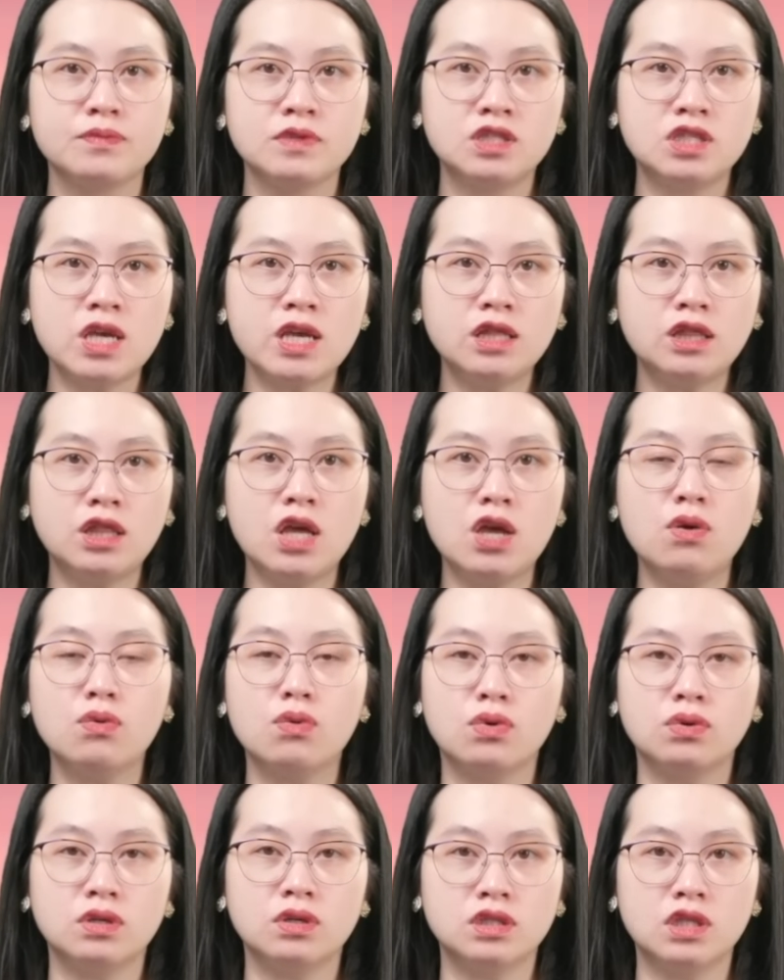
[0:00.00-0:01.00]
Chi tiêu
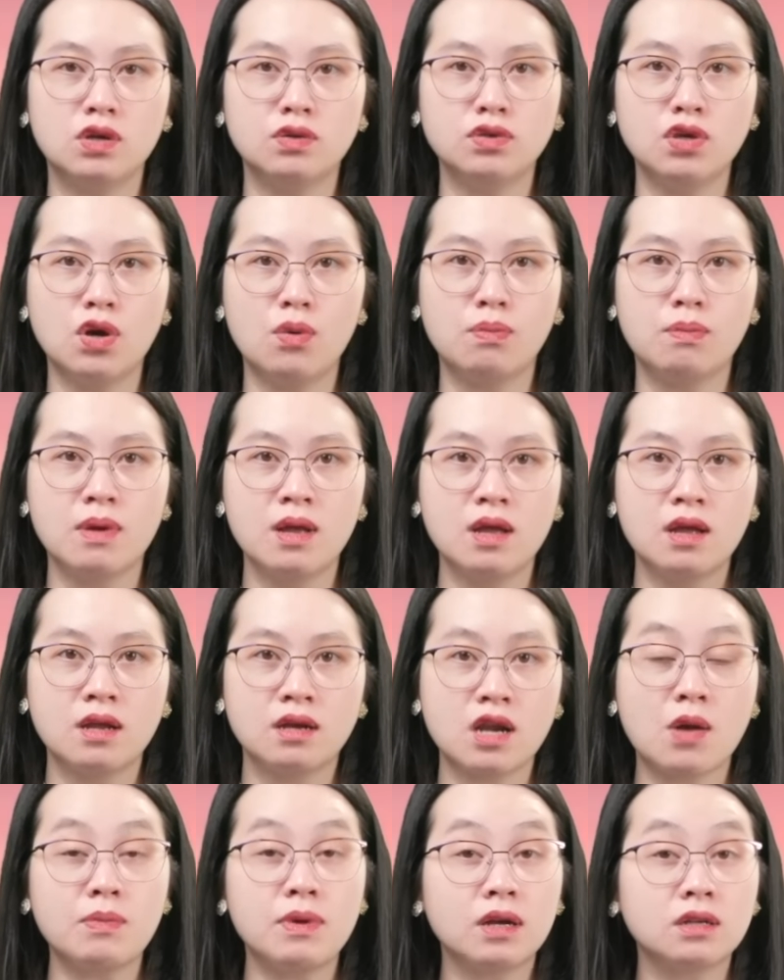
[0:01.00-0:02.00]
của người tiêu dùng,
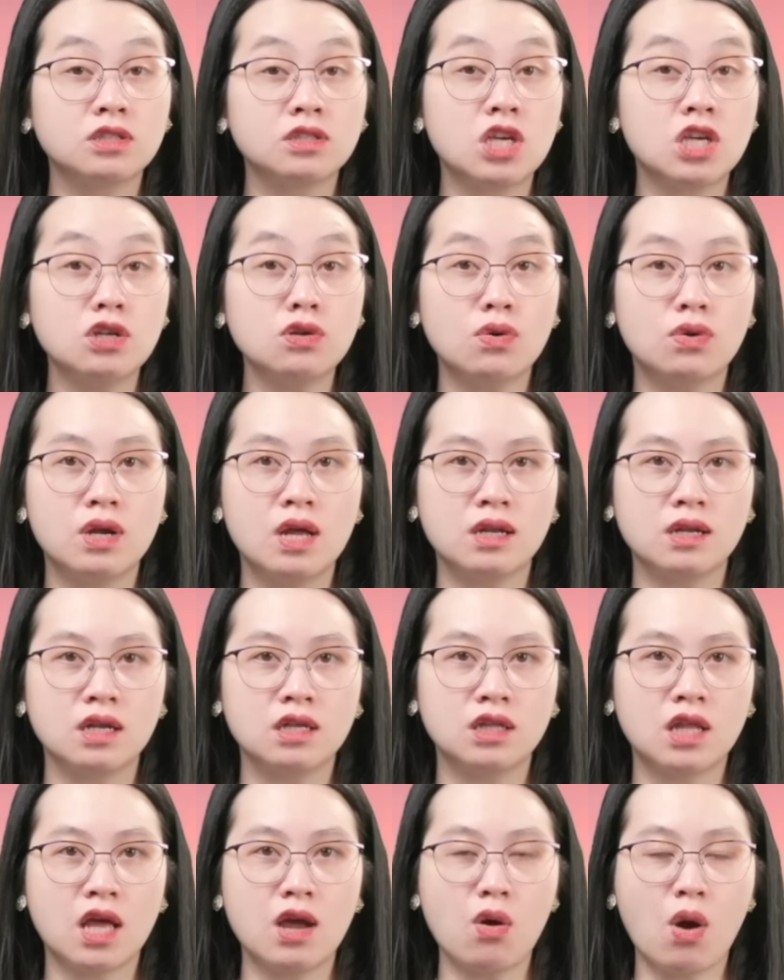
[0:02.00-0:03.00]
động lực chính của nền kinh
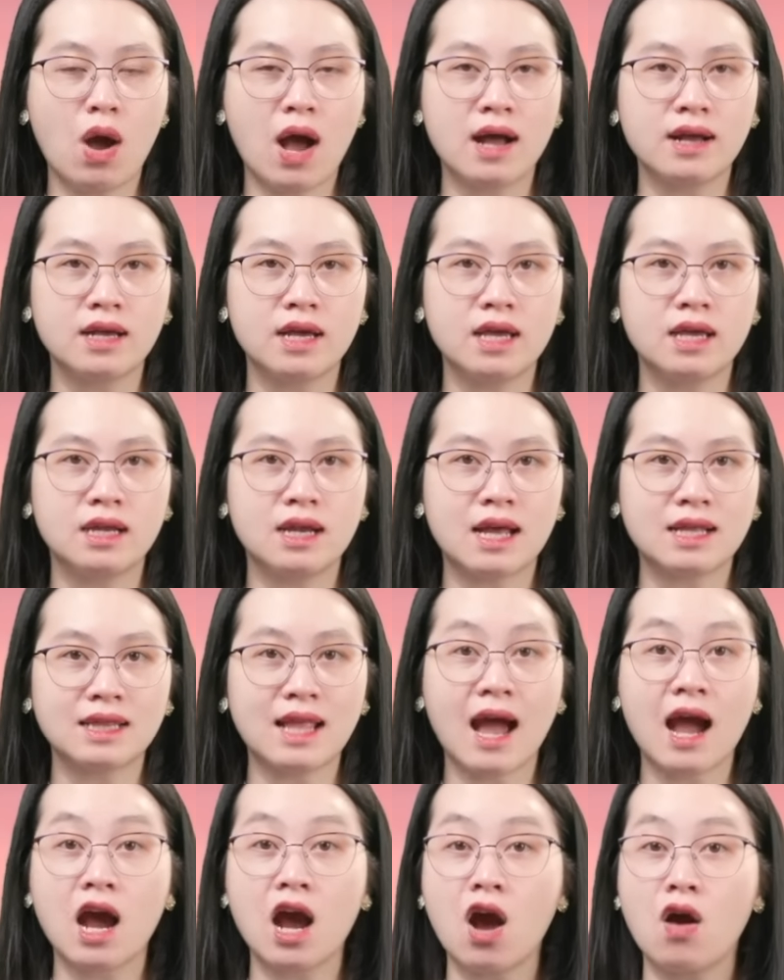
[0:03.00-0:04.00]
tế Hoa Kỳ đã
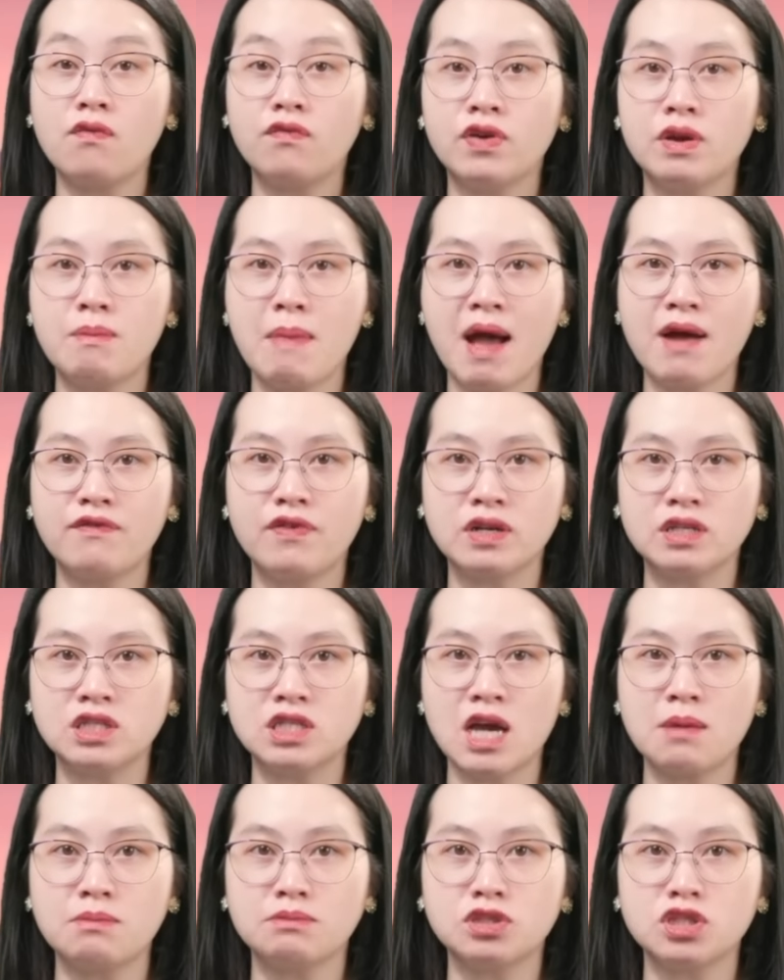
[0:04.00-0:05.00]
tăng không phẩy ba phần
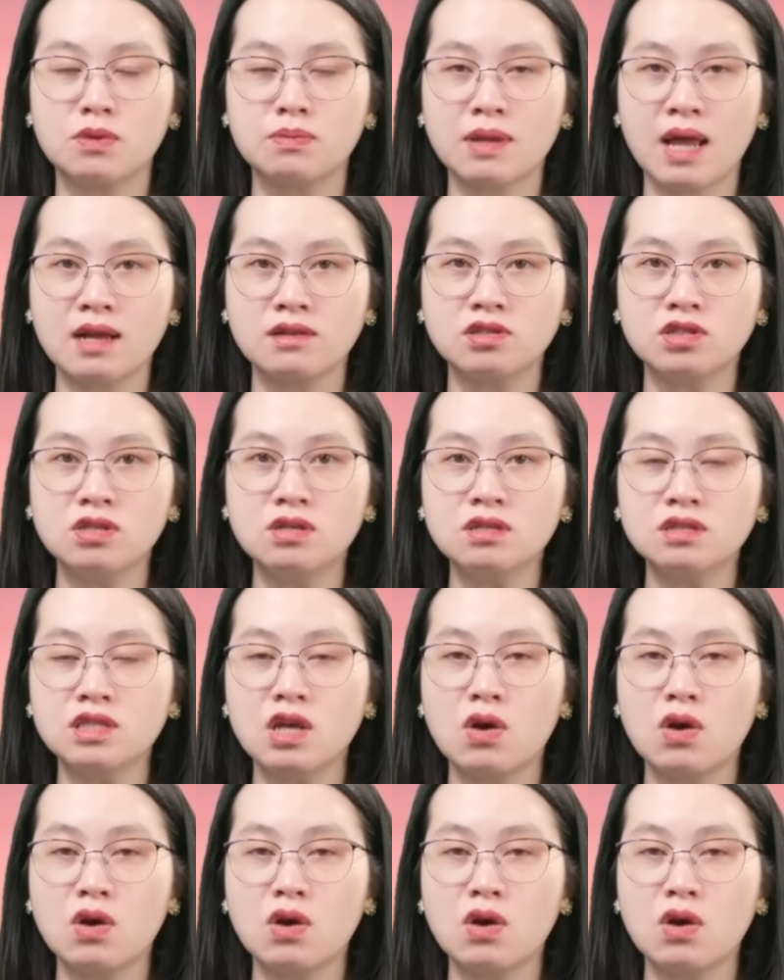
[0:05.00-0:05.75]
trăm trong tháng trước sau